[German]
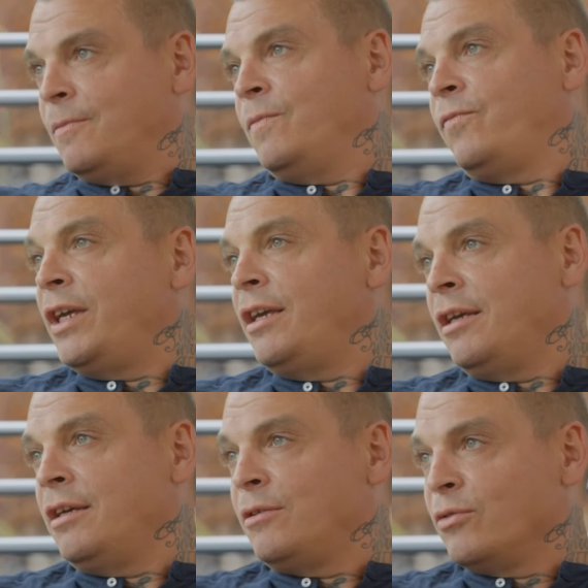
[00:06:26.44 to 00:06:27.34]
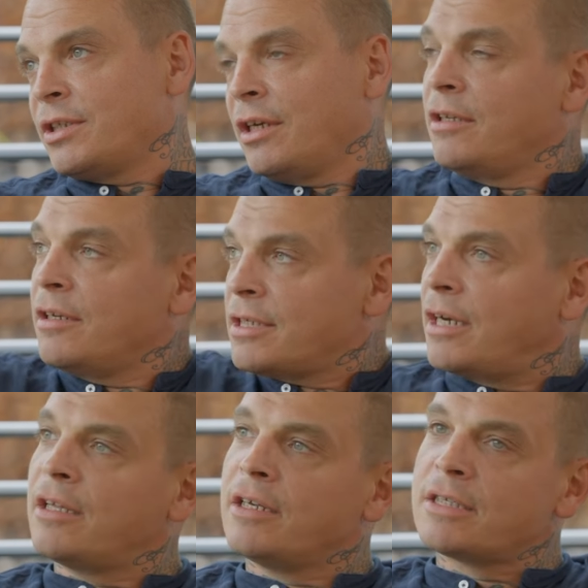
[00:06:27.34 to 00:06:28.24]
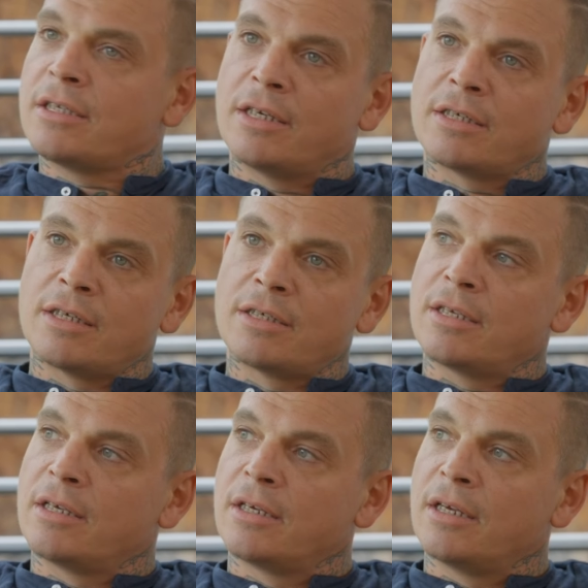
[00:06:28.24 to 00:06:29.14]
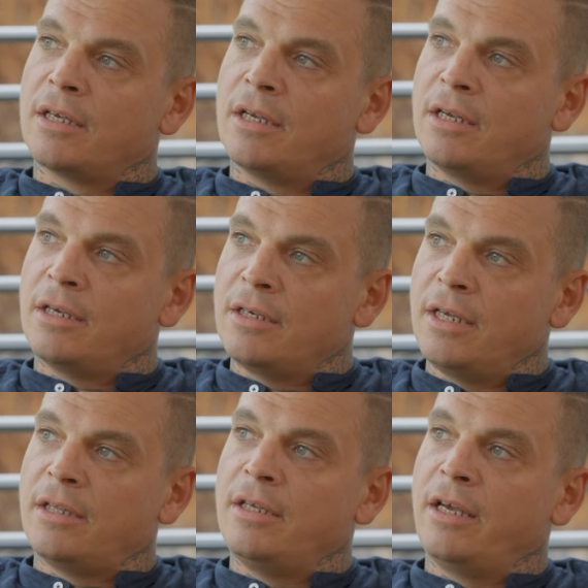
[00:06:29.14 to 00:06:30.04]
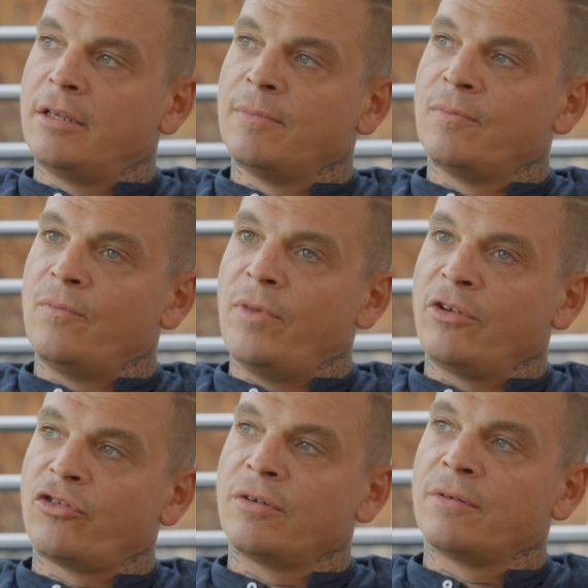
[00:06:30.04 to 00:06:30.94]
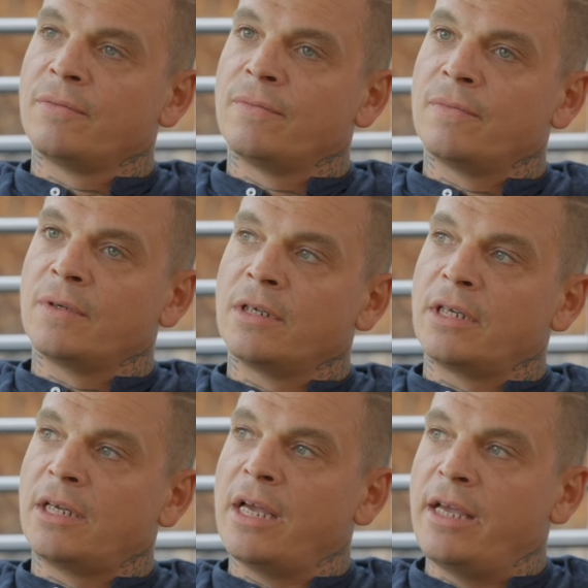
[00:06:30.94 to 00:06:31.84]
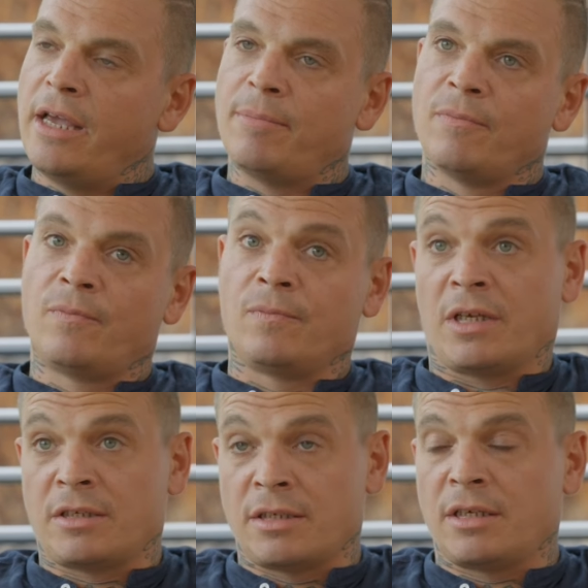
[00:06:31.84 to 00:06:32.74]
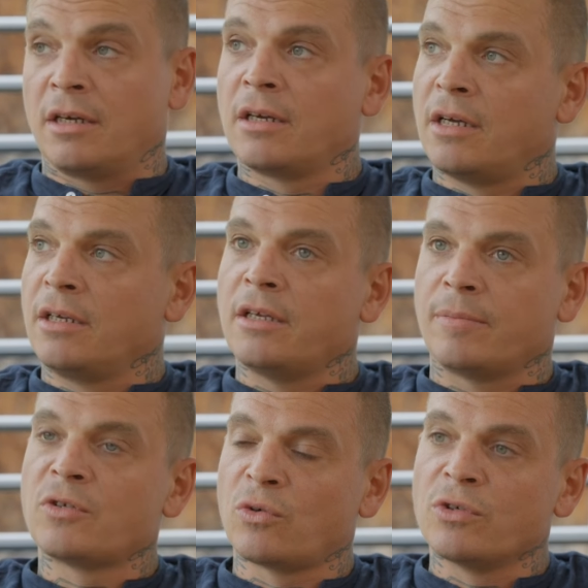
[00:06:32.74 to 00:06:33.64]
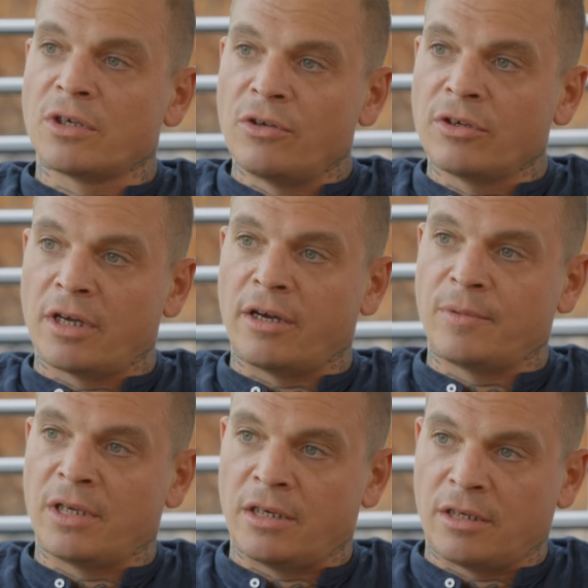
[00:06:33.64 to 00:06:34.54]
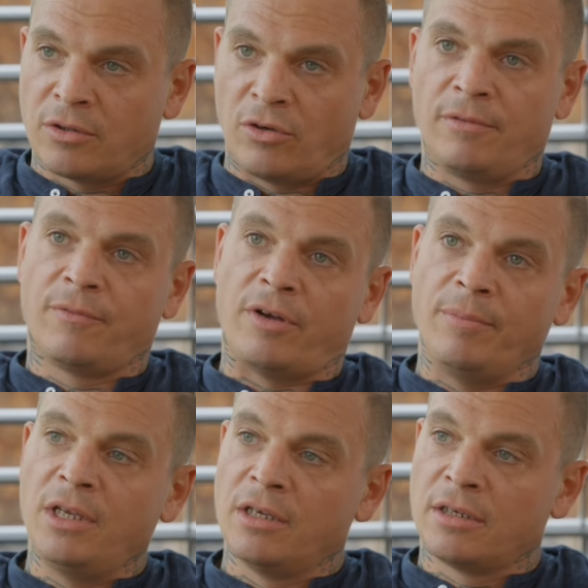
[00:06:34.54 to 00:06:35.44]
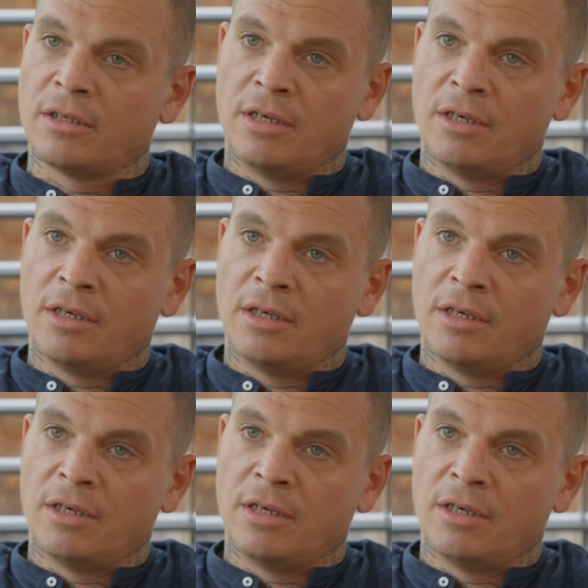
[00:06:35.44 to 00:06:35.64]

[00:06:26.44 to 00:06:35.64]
Wie du es richtig gesagt hast, es ist nicht jedem Menschen gegeben, dass er sagen kann, ich habe das große Glück gehabt, in einer tollen Familie